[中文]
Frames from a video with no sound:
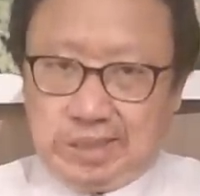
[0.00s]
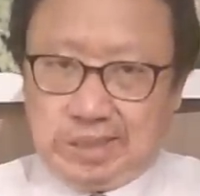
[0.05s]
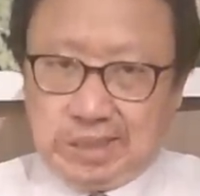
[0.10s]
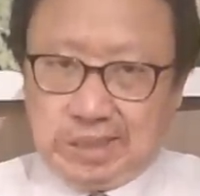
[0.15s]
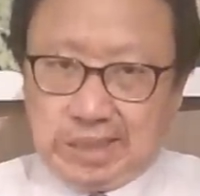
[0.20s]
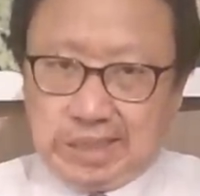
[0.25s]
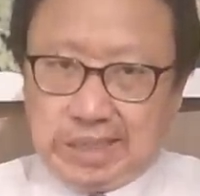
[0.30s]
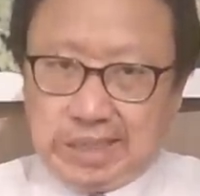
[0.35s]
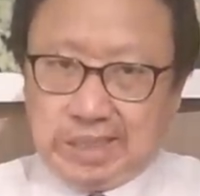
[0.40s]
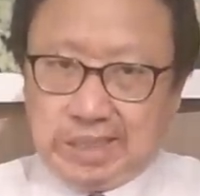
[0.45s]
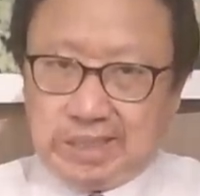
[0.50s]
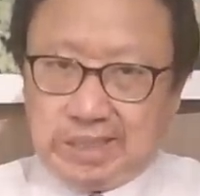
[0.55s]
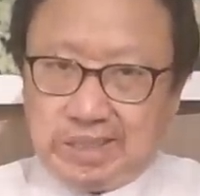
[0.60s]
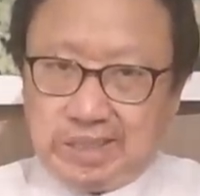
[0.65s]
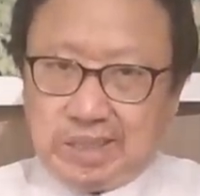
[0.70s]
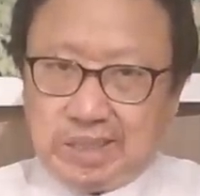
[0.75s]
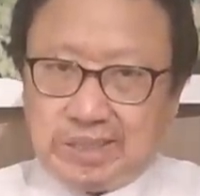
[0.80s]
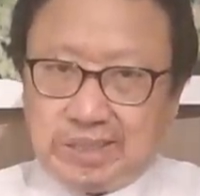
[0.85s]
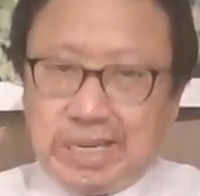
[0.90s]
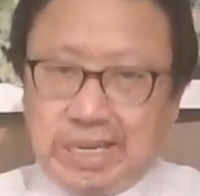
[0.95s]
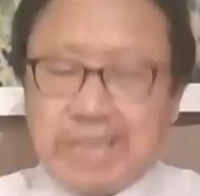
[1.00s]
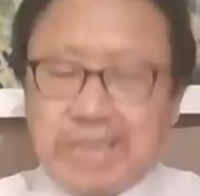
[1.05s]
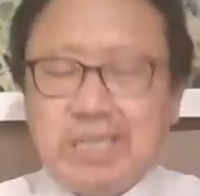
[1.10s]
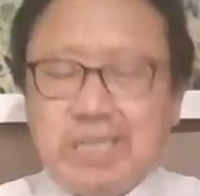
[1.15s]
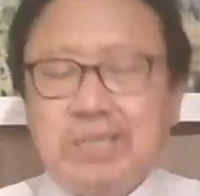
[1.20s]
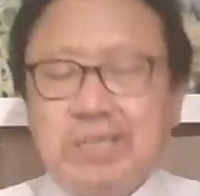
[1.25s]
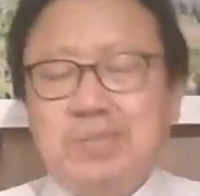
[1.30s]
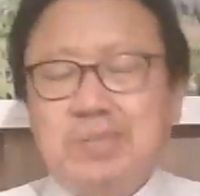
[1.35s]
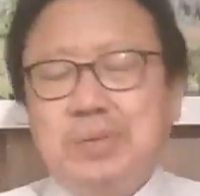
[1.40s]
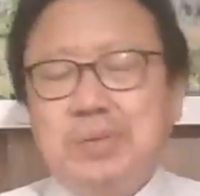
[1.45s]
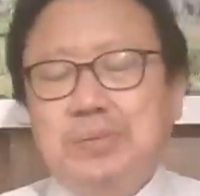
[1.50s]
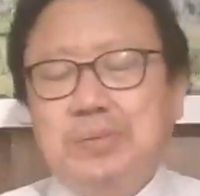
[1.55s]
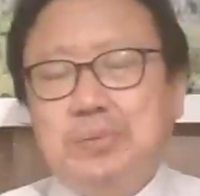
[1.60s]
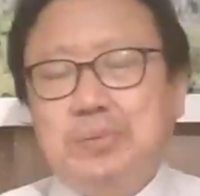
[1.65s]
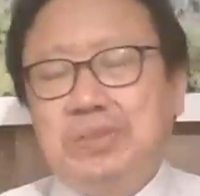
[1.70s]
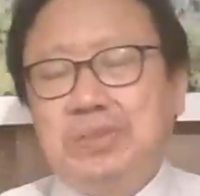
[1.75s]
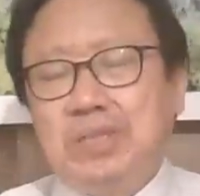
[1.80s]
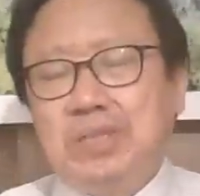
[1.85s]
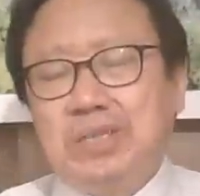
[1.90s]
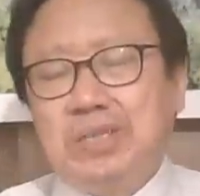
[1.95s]
那你知道这个联想的什么？
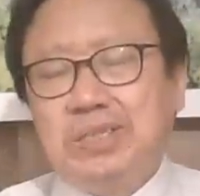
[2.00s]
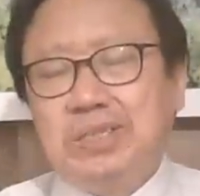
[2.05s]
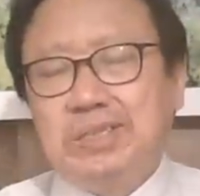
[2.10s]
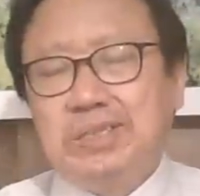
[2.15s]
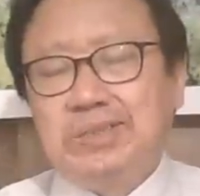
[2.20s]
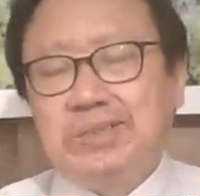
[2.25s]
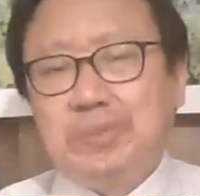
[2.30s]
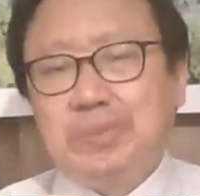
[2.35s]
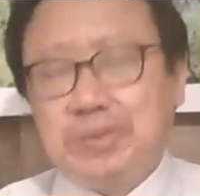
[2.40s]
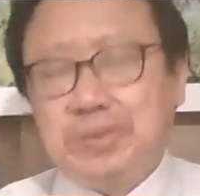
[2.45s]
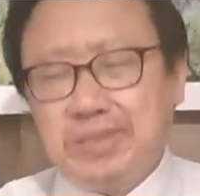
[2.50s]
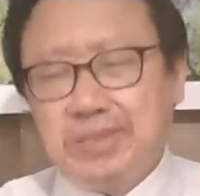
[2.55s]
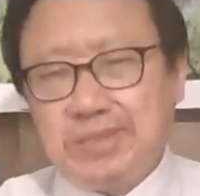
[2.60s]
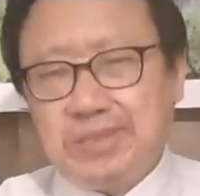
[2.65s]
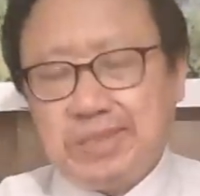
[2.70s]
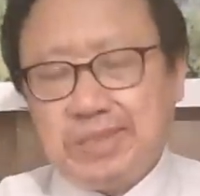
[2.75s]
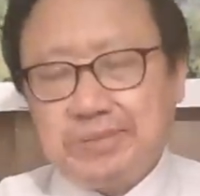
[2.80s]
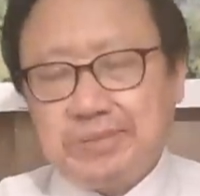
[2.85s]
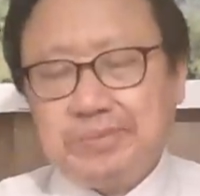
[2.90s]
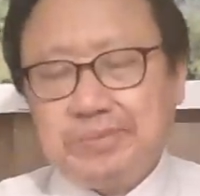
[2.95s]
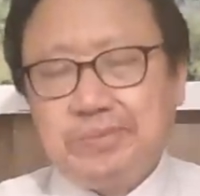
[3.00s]
不知道？什么日子？